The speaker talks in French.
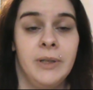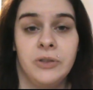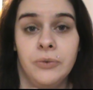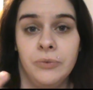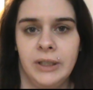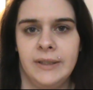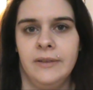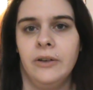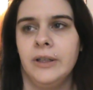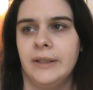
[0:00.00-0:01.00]
parce qu'une fois que t'es
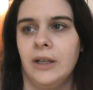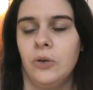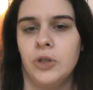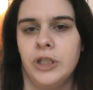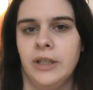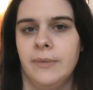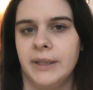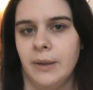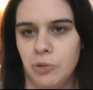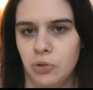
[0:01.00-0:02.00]
dedans et que t'es accroché, bah,
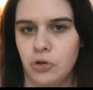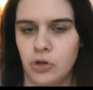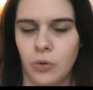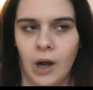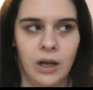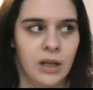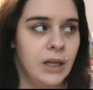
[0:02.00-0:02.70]
tu as plus le choix,